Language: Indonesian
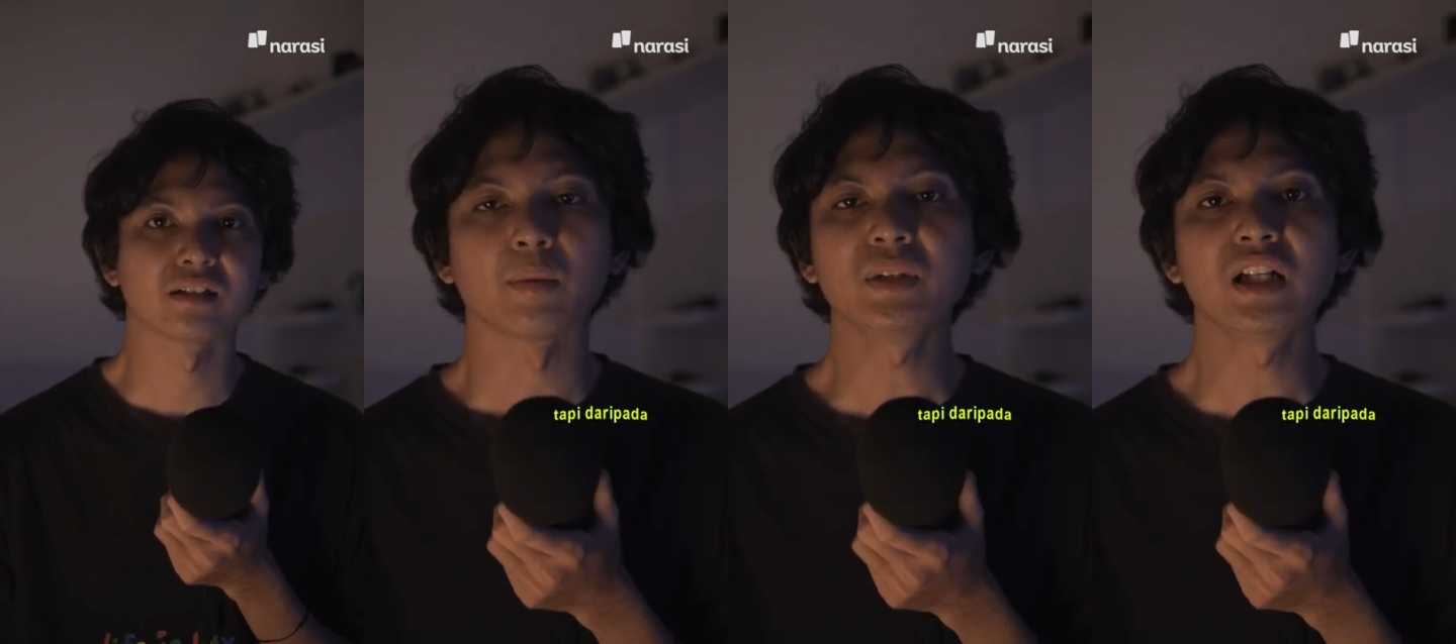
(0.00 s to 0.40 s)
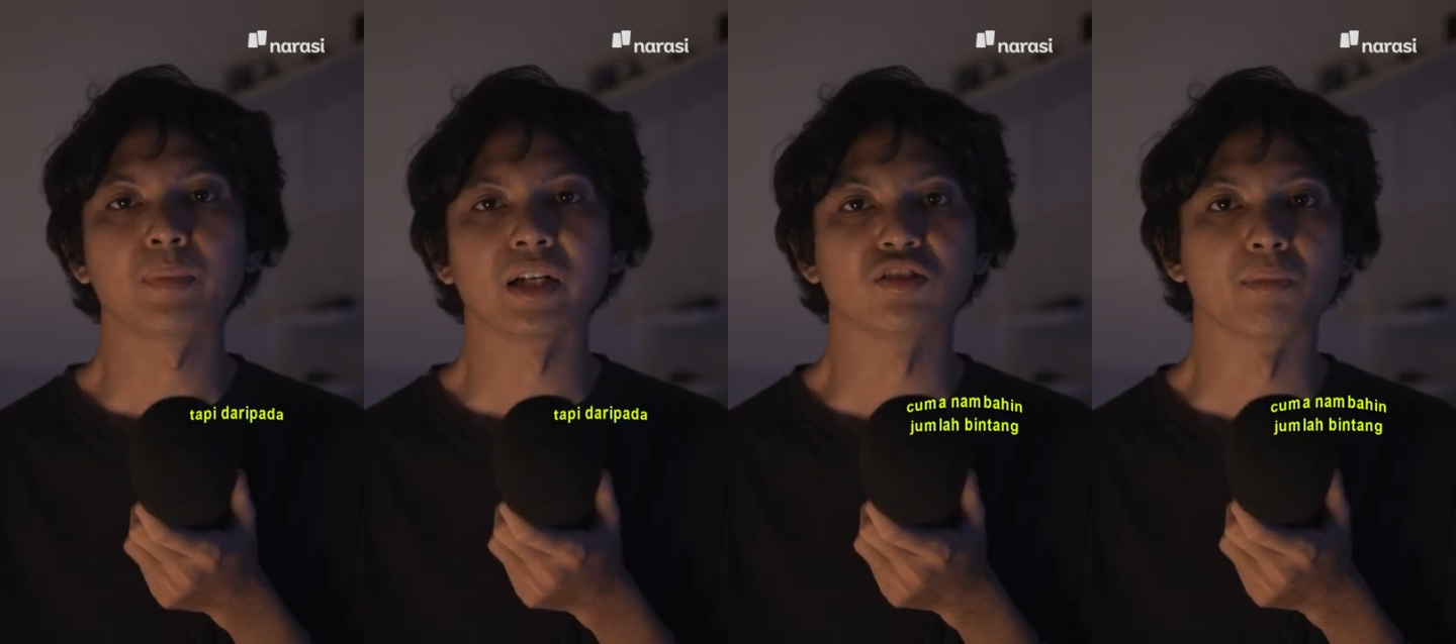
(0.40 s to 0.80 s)
Tapi
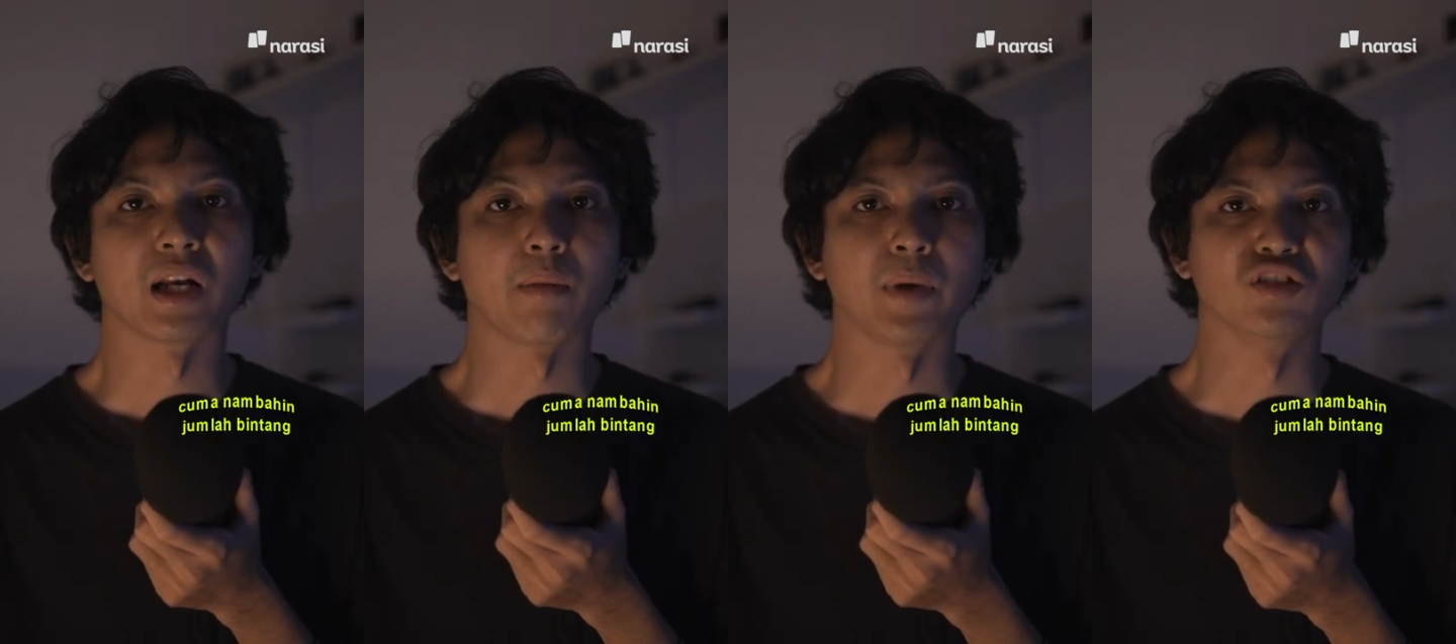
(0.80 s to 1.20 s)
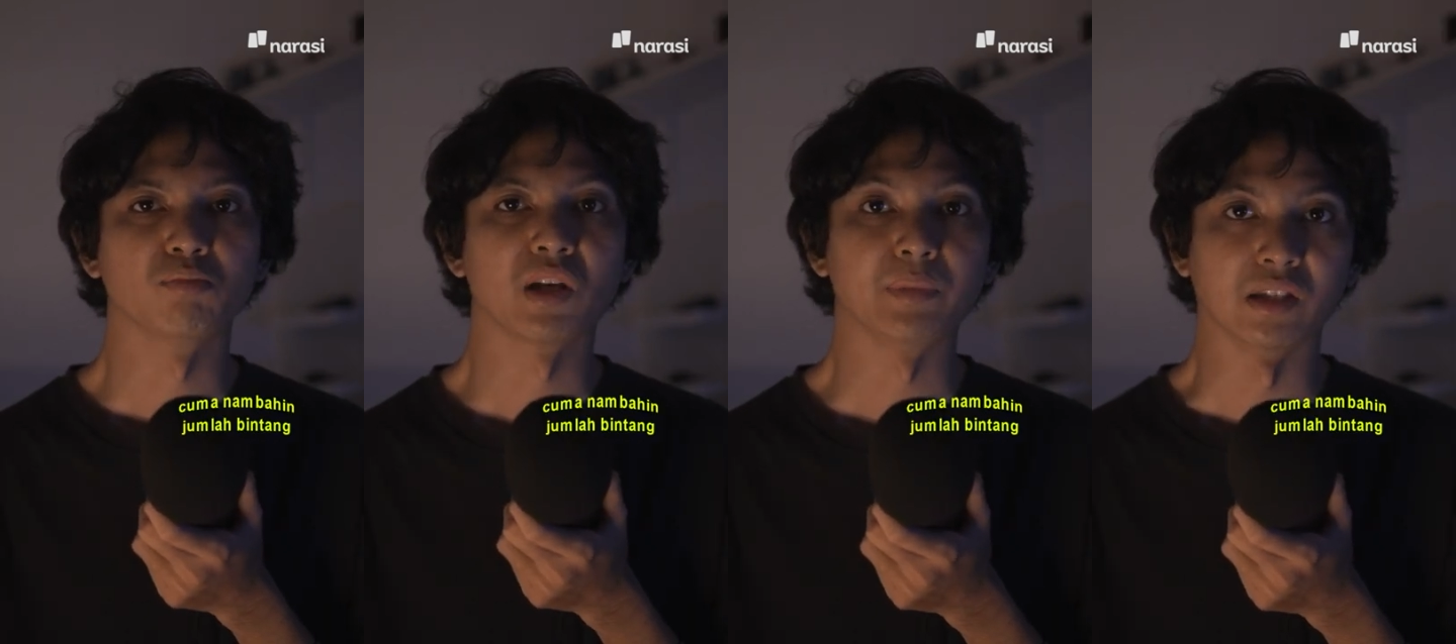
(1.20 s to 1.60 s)
daripada cuma nambahin
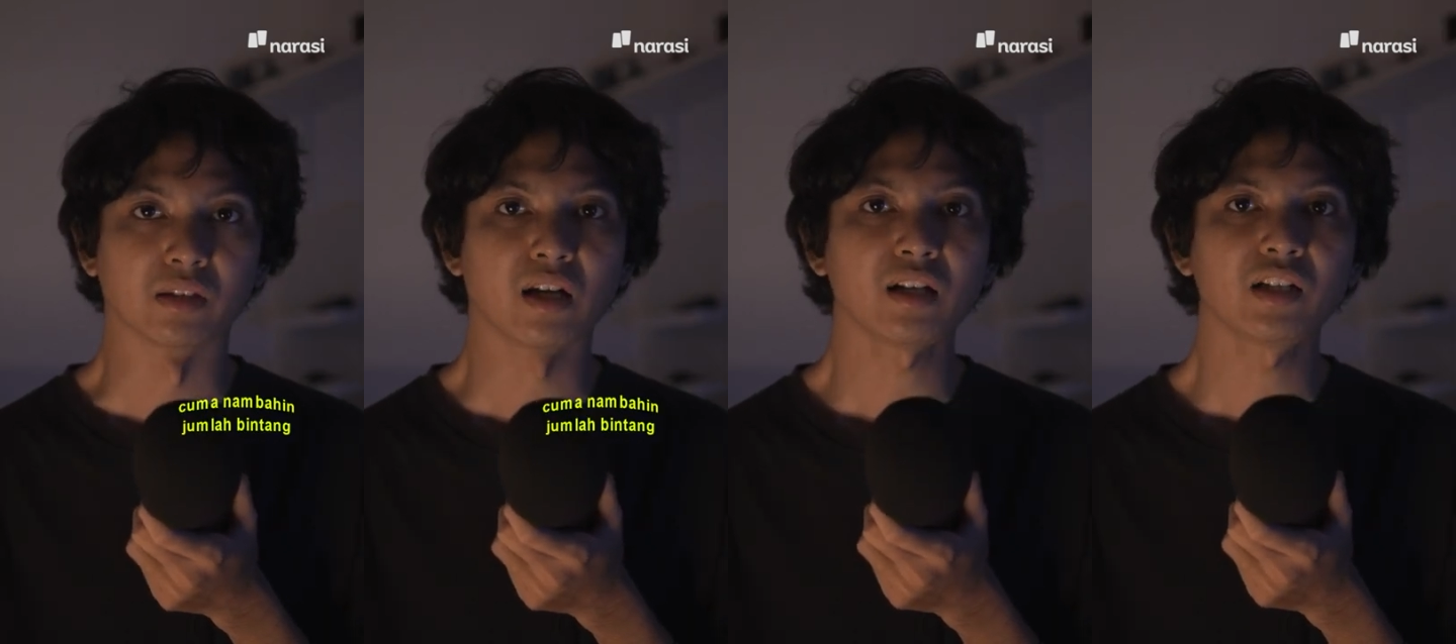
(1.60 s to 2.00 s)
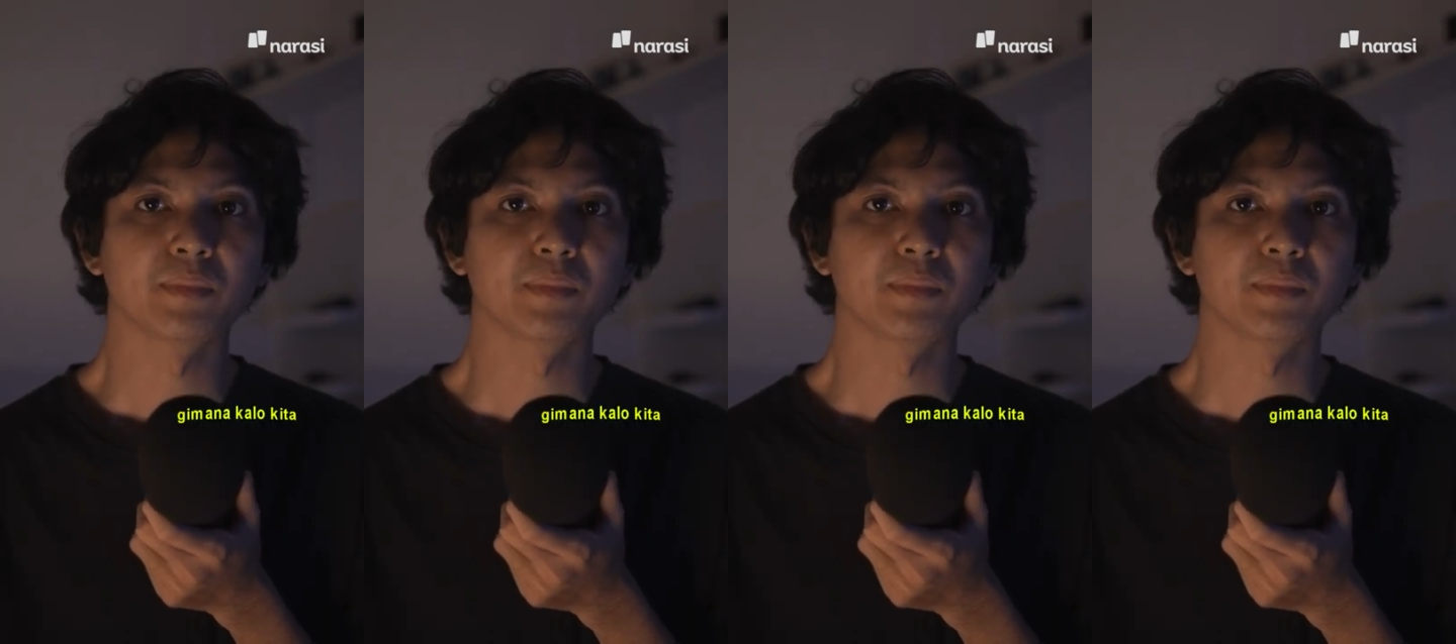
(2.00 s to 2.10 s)
jumlah bintang,